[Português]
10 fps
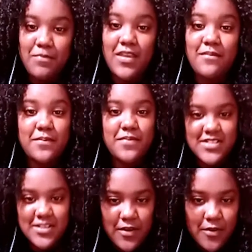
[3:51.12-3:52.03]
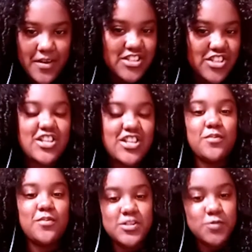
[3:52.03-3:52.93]
Minha mãe, principalmente, a gente tá
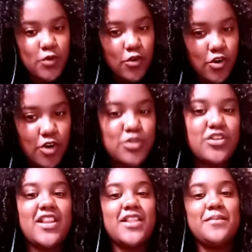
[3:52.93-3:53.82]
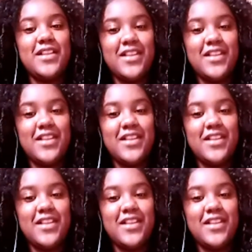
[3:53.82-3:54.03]
no mesmo cômodo e ela me